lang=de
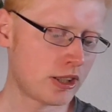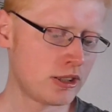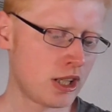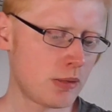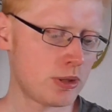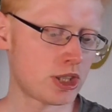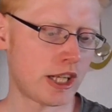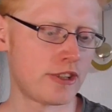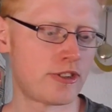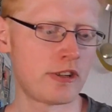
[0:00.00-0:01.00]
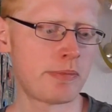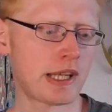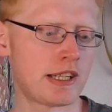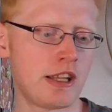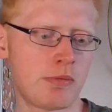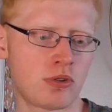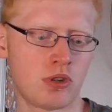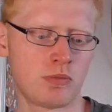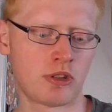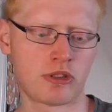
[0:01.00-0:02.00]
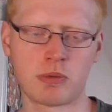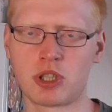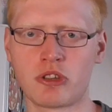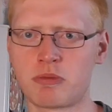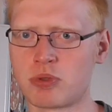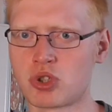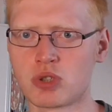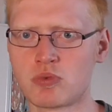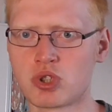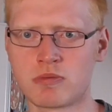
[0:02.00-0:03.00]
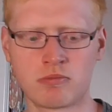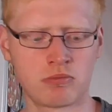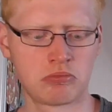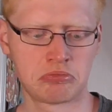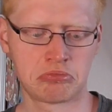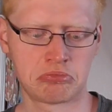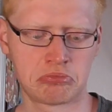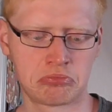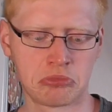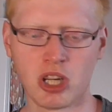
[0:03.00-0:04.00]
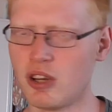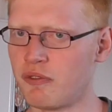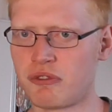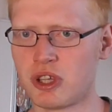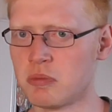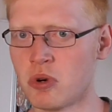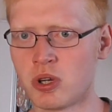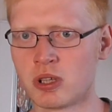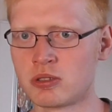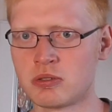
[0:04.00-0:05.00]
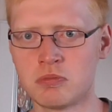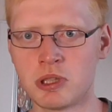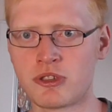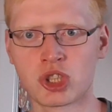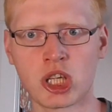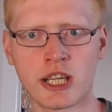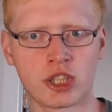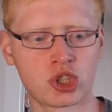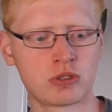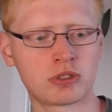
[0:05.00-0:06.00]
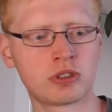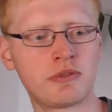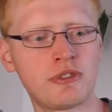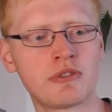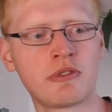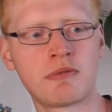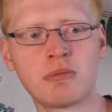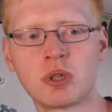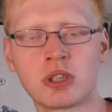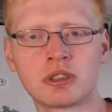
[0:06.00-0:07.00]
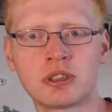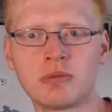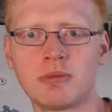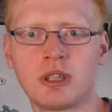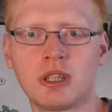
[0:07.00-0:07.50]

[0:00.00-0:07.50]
Dann habe ich ein Sendpack Sendpäckler bekommen, das habe ich jetzt bestimmt schon vier Monate, mit Sicherheit schon drin, vier, fünf Monate.